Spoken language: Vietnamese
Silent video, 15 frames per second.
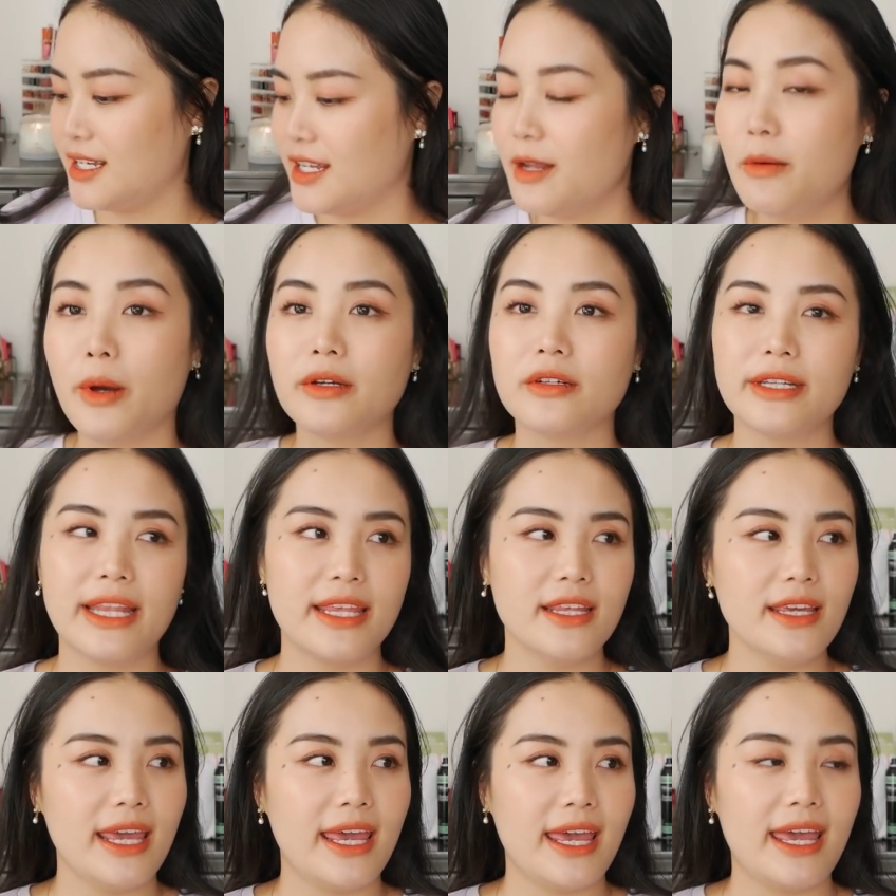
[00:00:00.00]
Nếu mọi người thấy
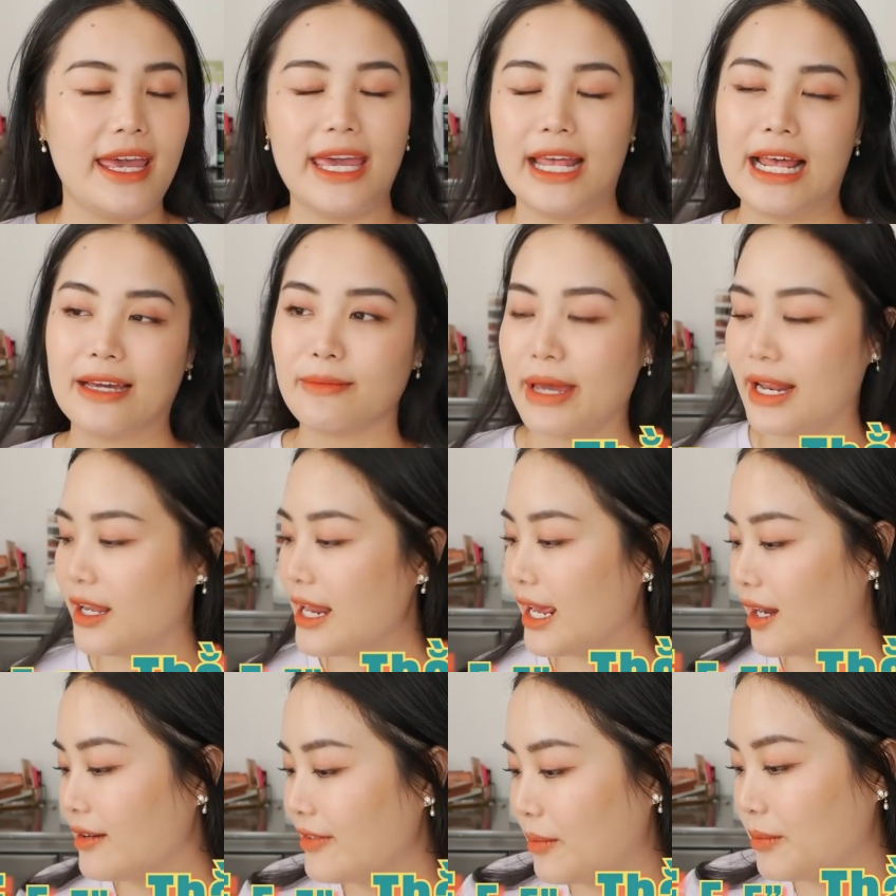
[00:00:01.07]
e e e là Ben nó
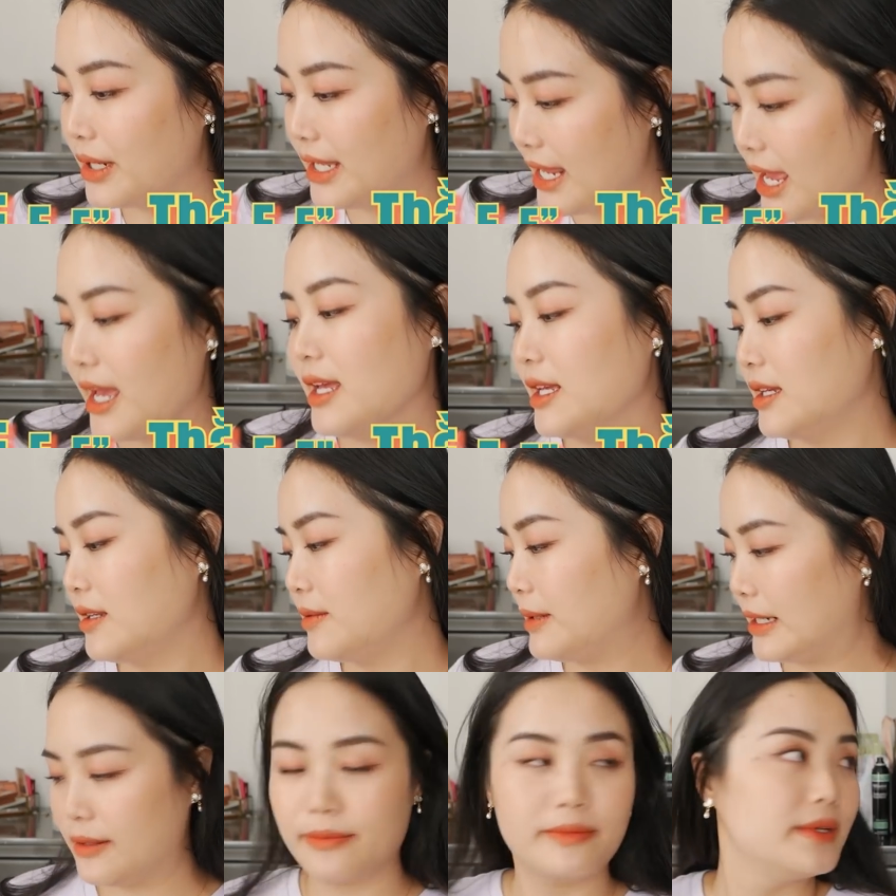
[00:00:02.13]
đang ở phòng mình nha,
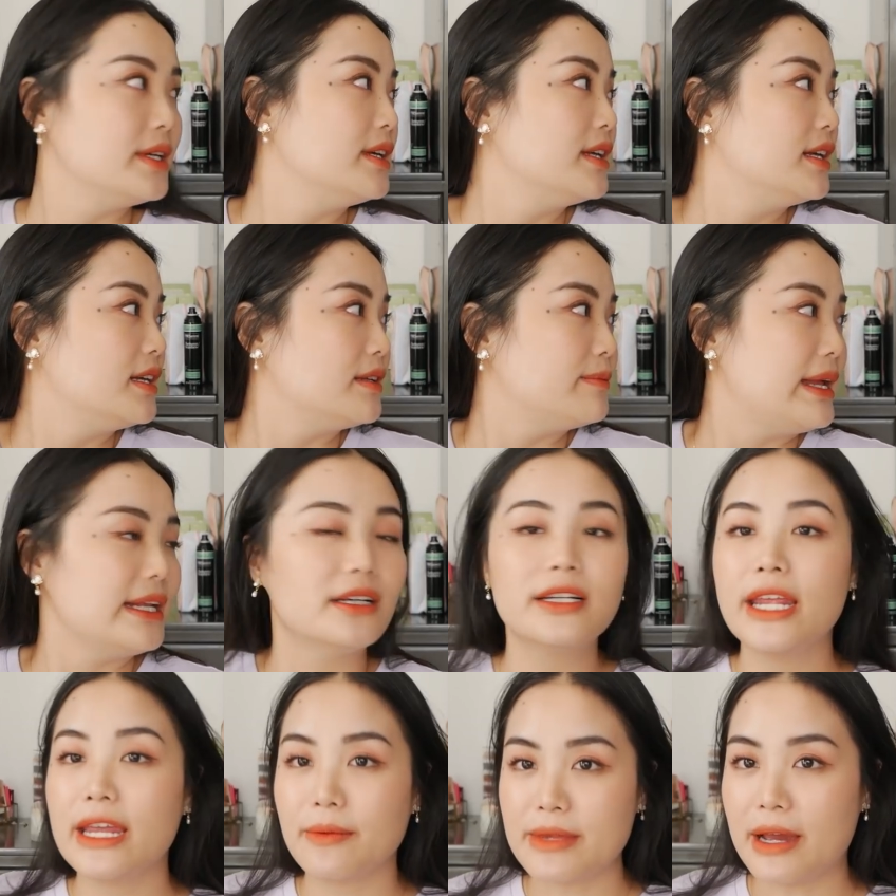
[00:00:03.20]
mà Ben cứ
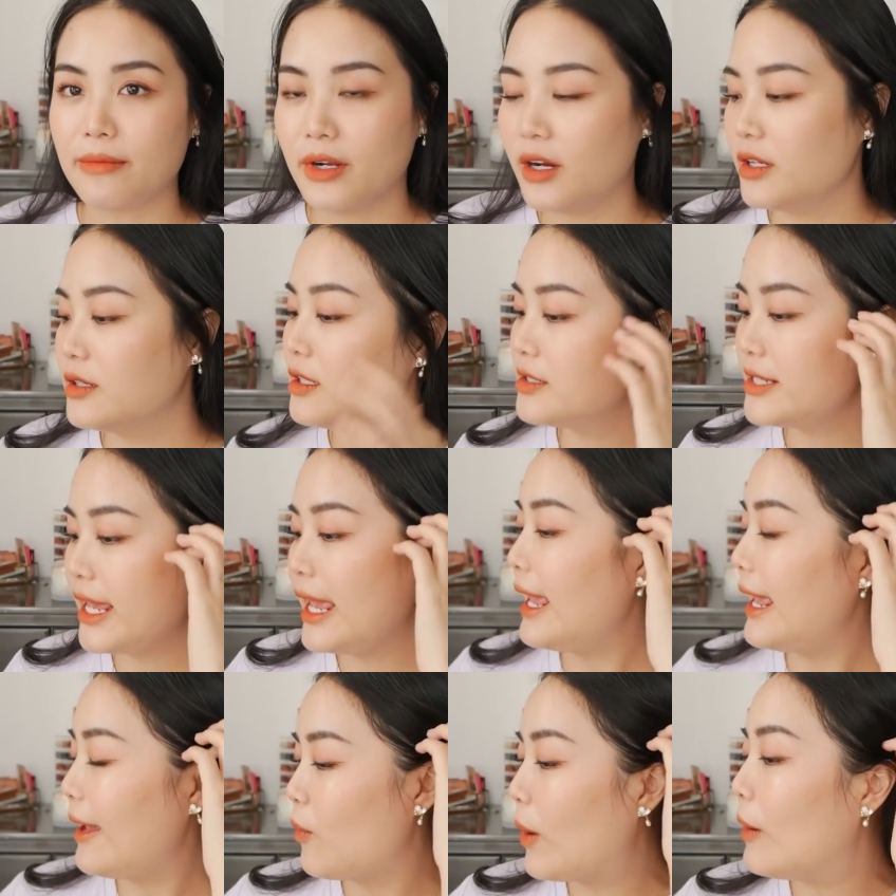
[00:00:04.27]
đi vòng vòng thôi, nó sẽ e
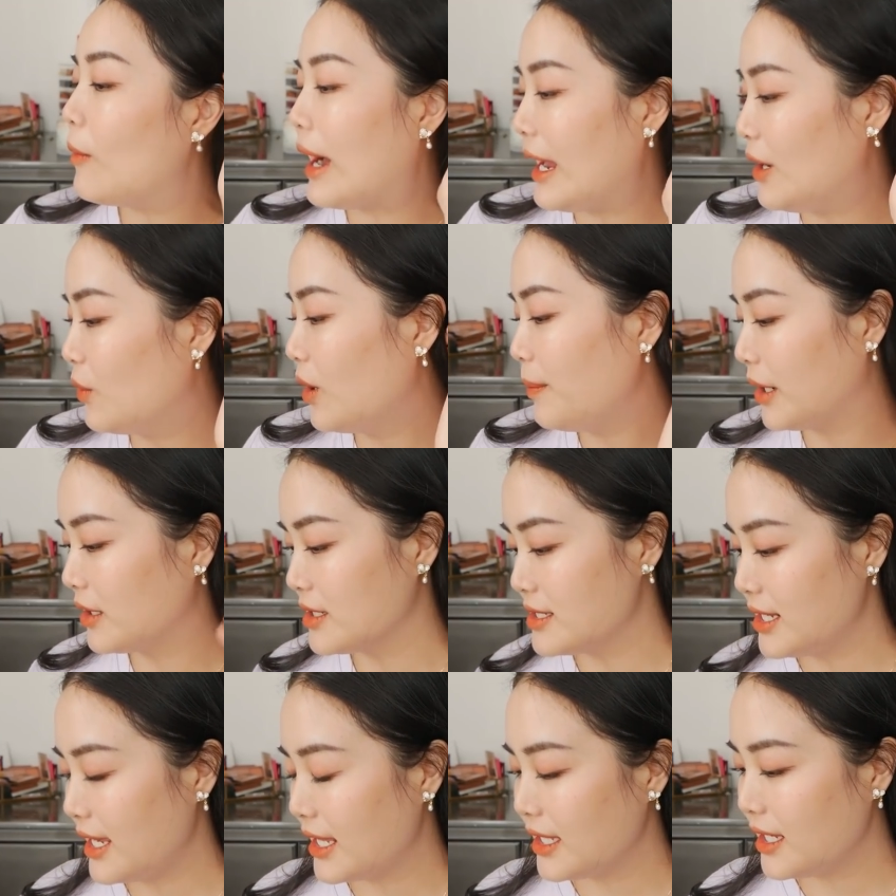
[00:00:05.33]
e hoài hoài luôn á, mọi người
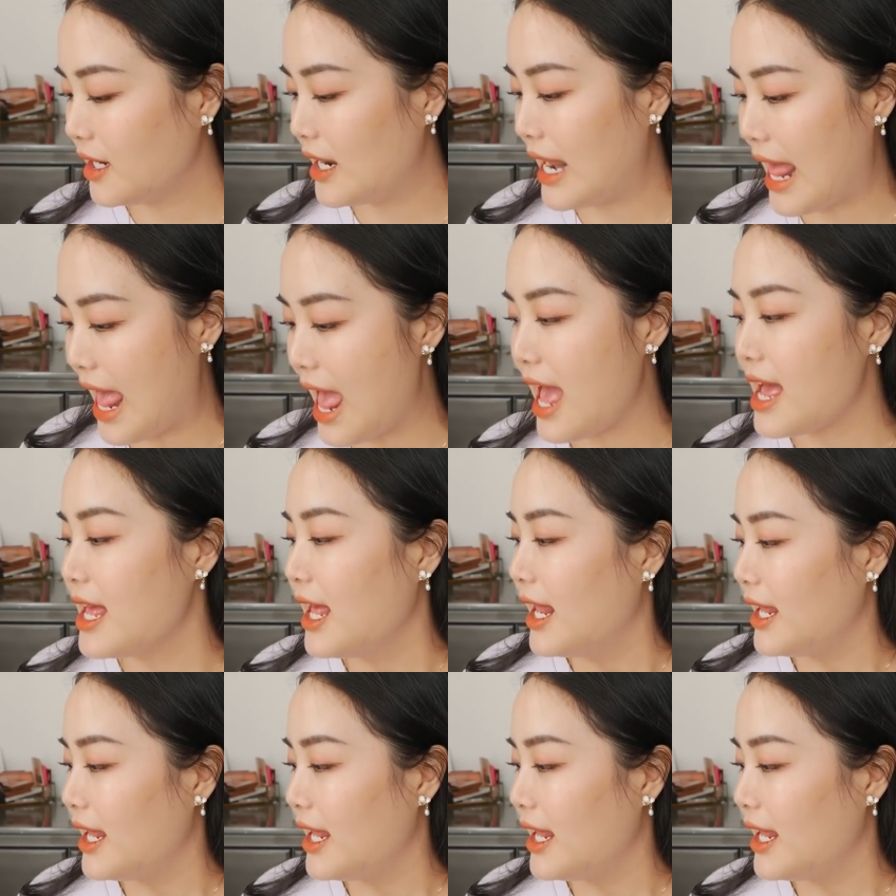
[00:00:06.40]
sẽ nghe tiếng hơi lạ.